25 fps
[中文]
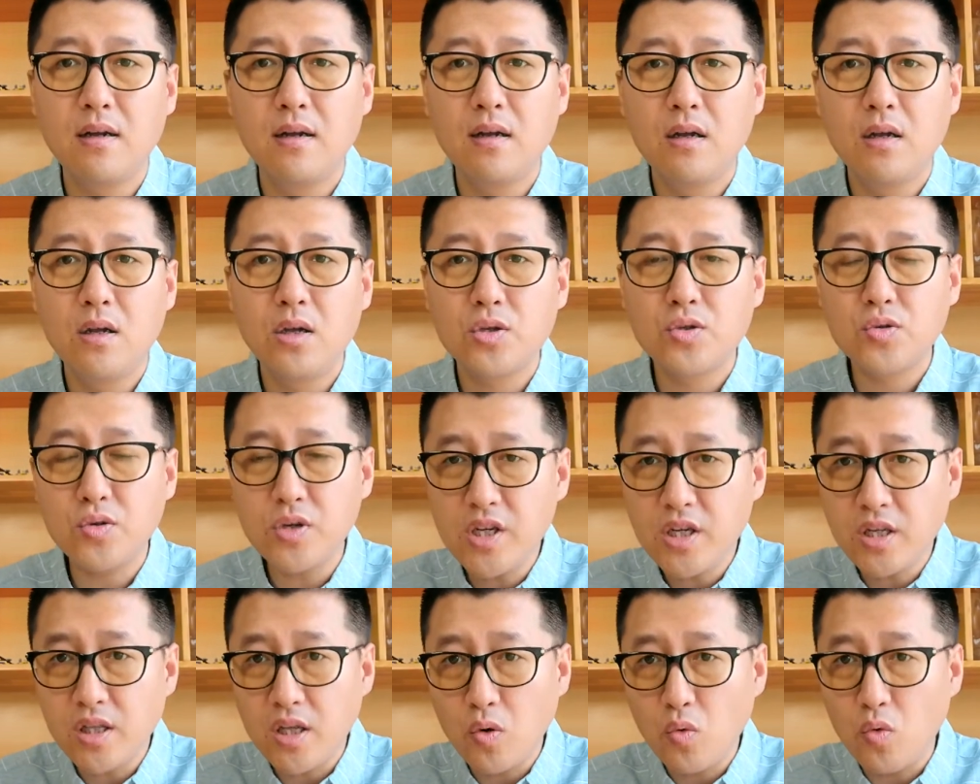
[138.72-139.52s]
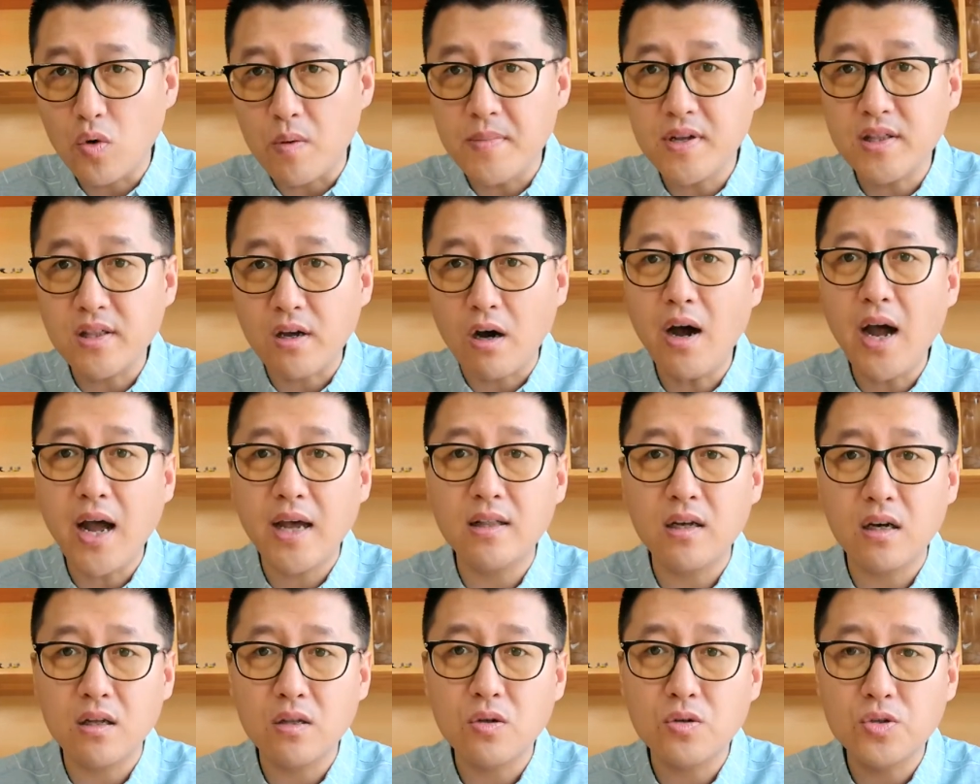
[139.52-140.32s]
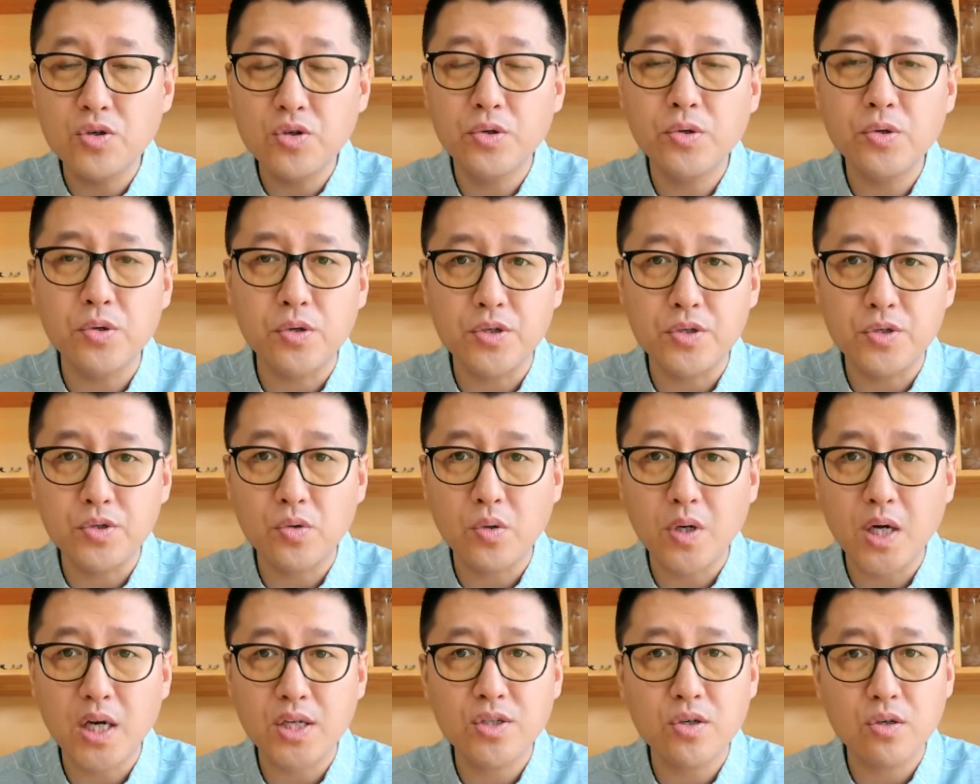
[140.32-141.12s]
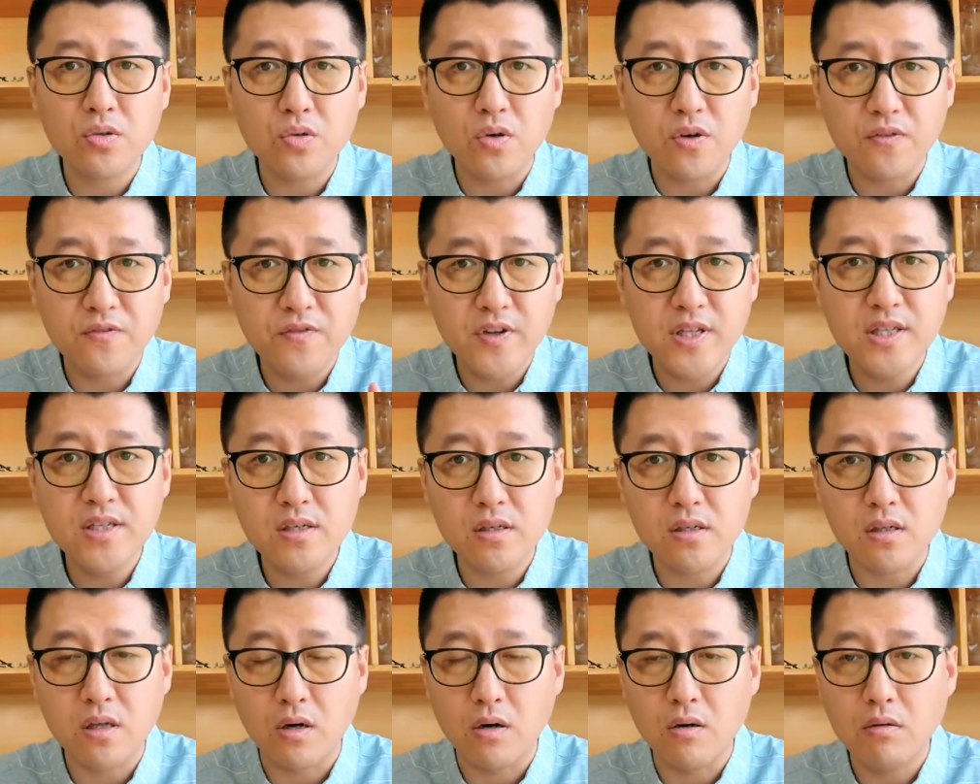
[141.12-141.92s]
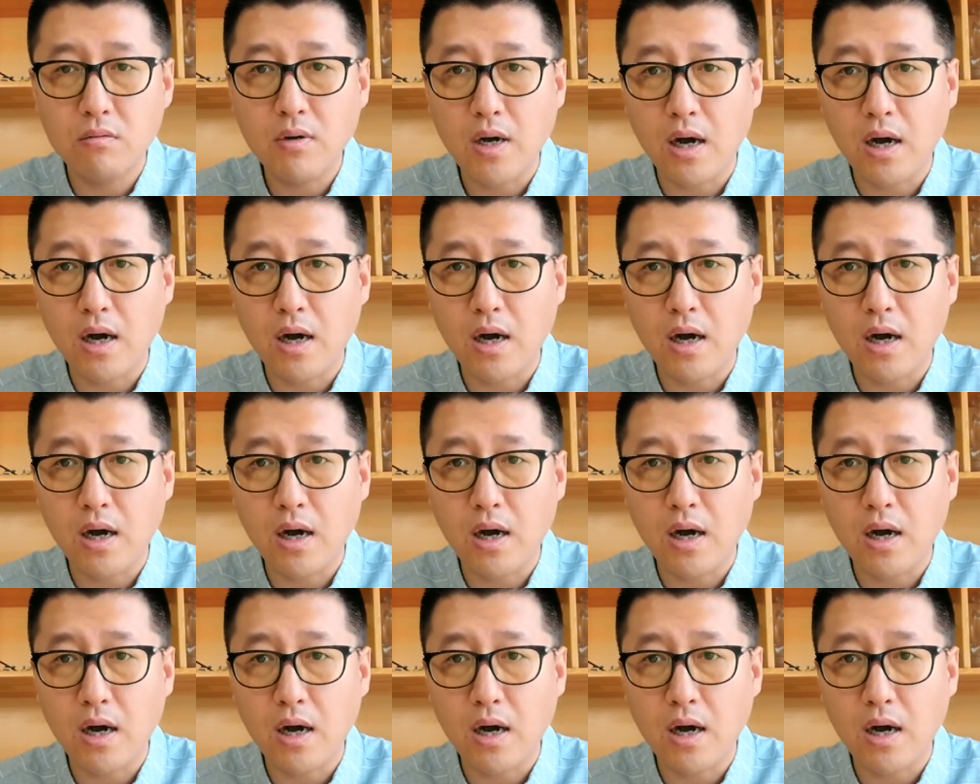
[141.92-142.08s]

所以呢，我们脑海当中就有一句话叫做分镜头。